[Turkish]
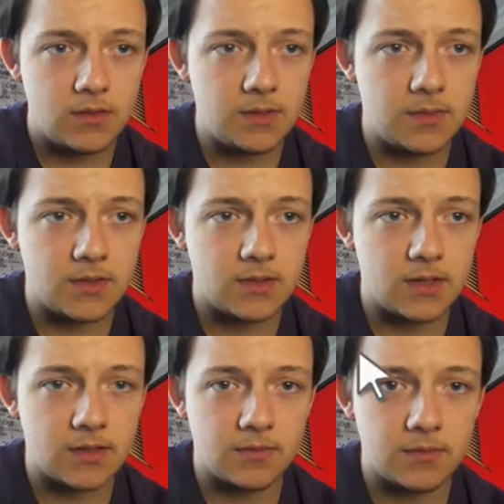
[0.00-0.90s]
Nimes,
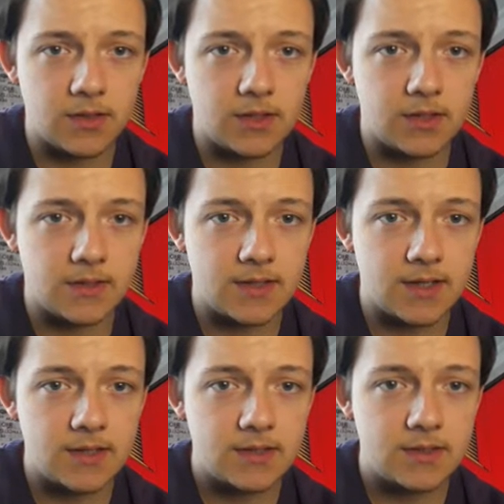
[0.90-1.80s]
Strasbourg, Rennes,
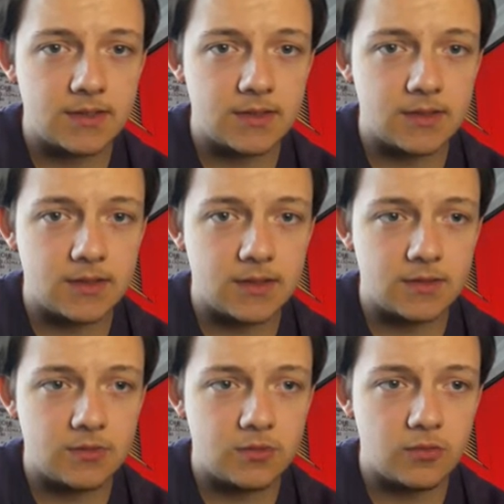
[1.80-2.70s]
Lens.
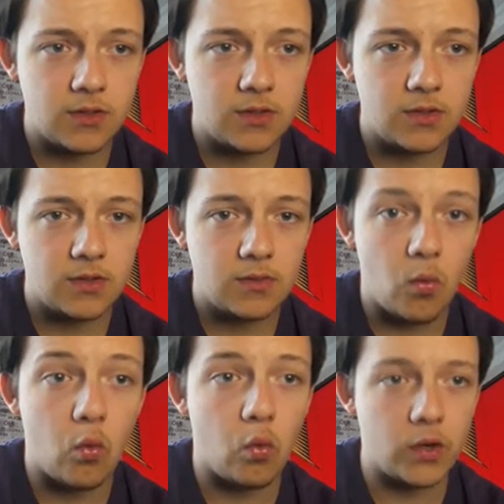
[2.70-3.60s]
Şöyle...
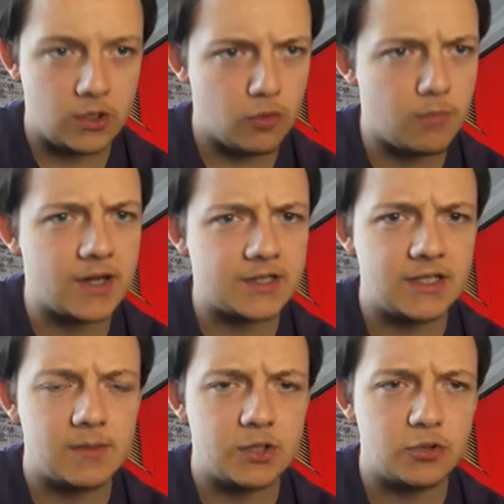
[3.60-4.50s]
O Lyon
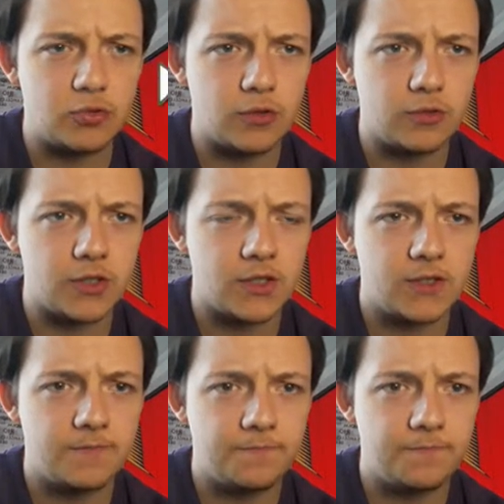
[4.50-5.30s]
Marsilya maçı güzel olacak.